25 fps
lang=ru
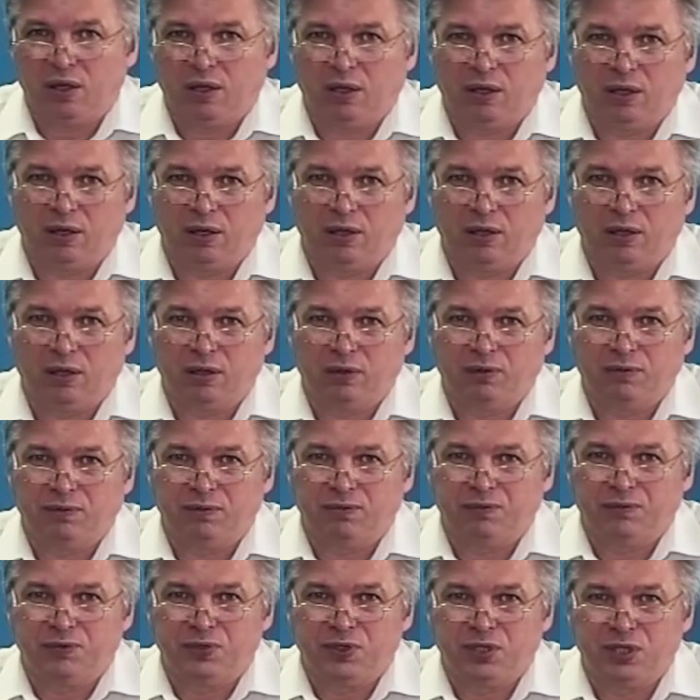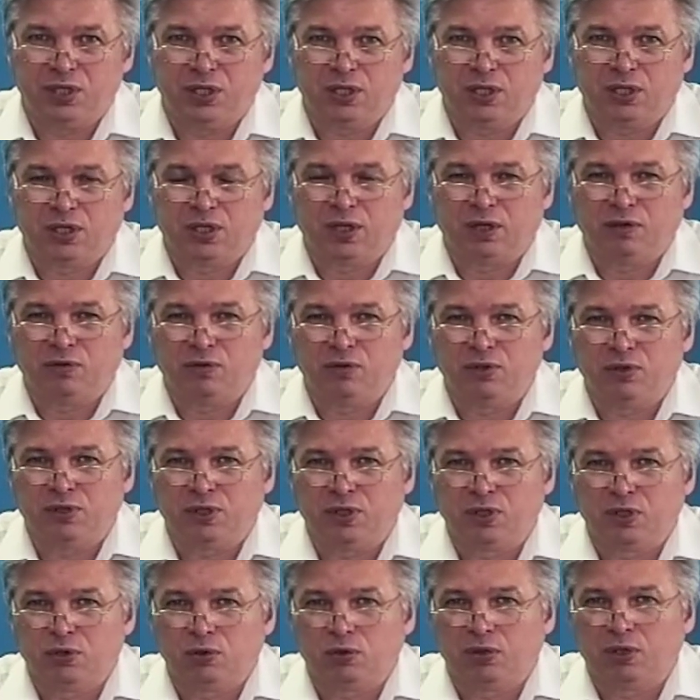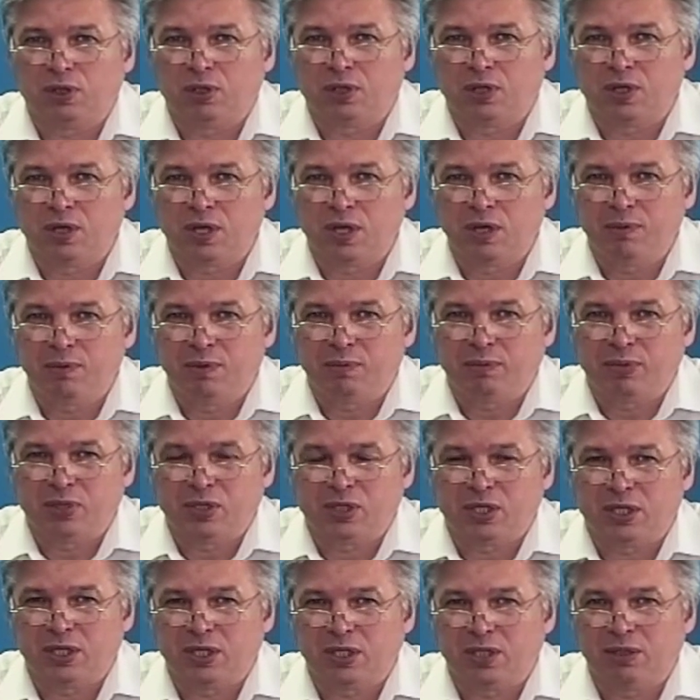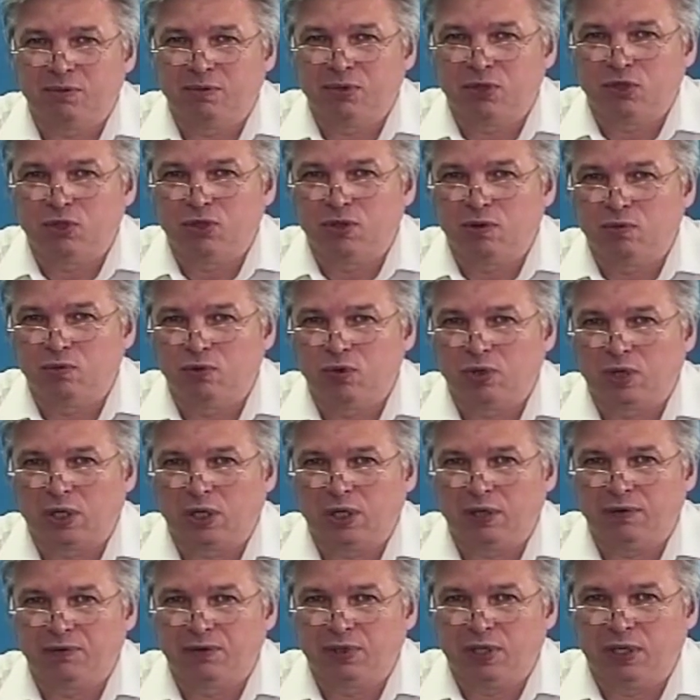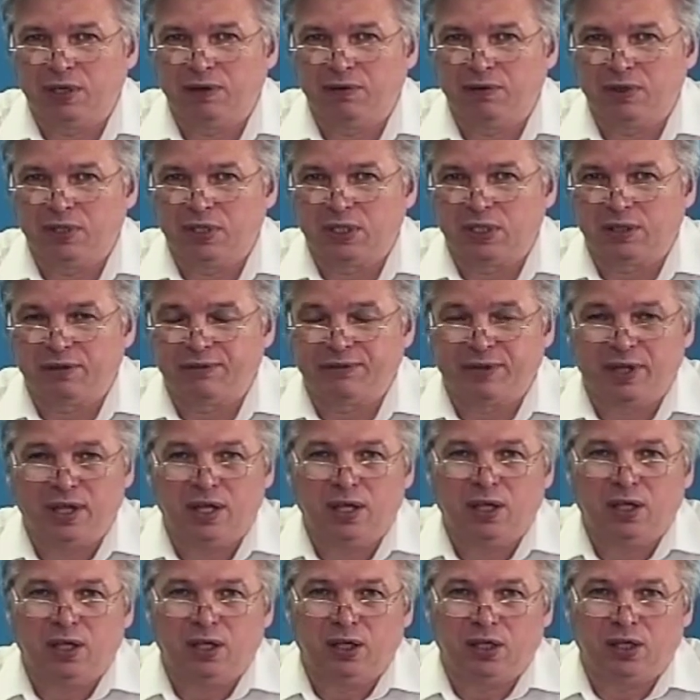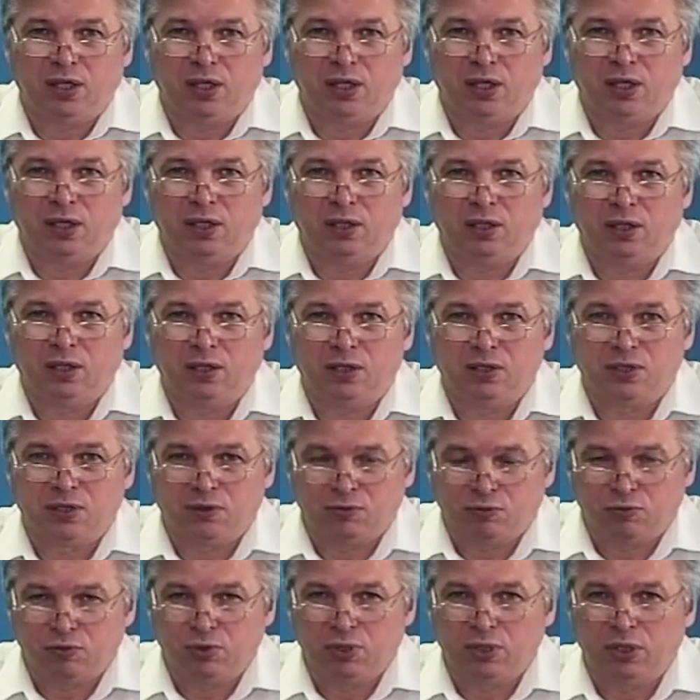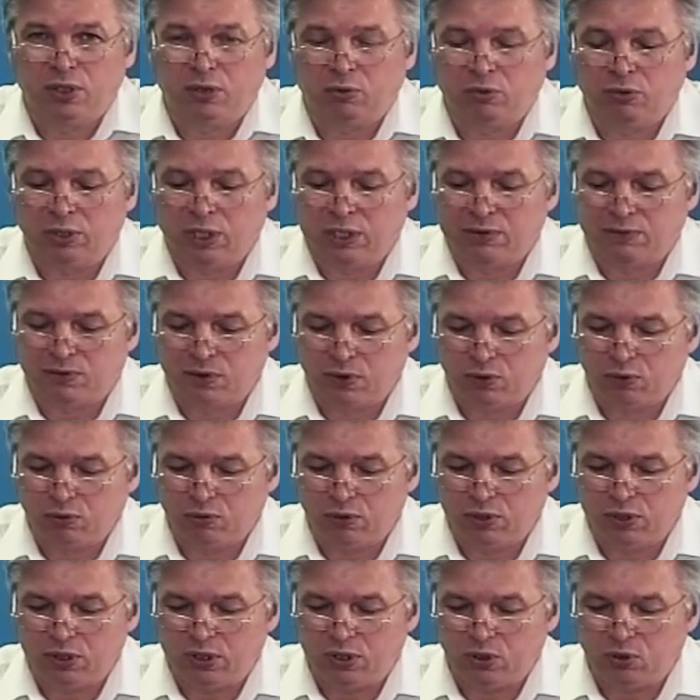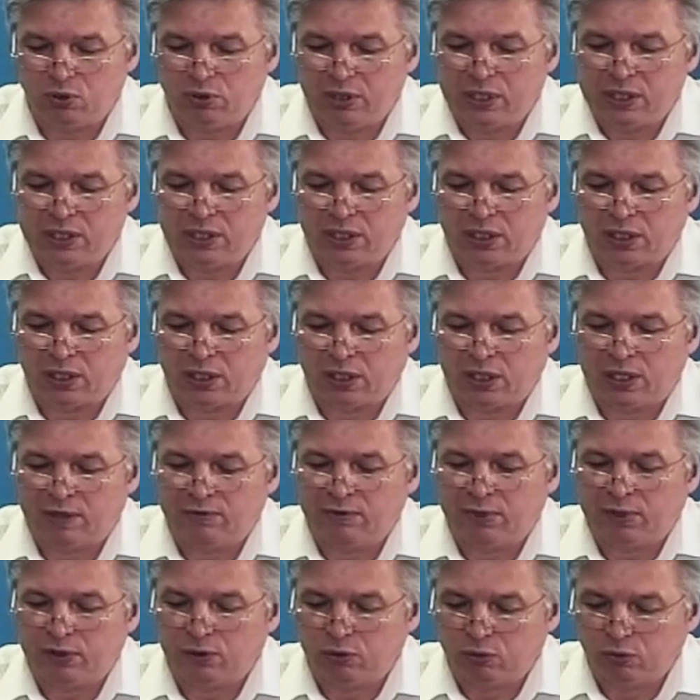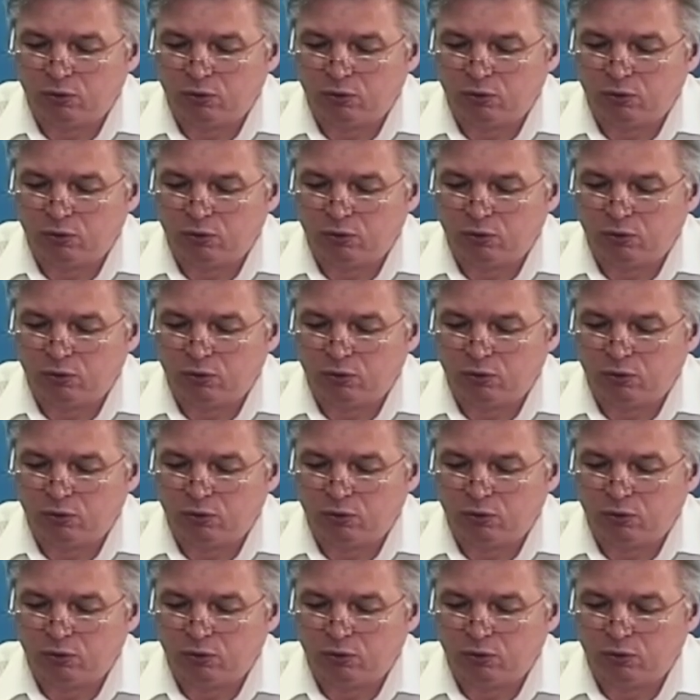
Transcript: Э, всех, кого интересует эта тема, пожалуйста, мы ждем у экранов телевизоров. И э, сегодня у нас в студии Юлия Николаевна